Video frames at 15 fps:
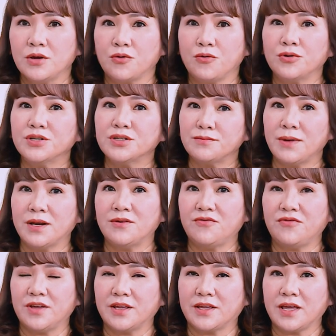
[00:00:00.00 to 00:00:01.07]
người bệnh
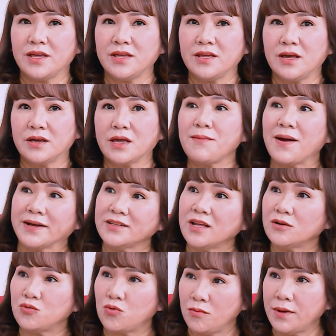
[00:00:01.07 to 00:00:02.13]
về cái bản thân của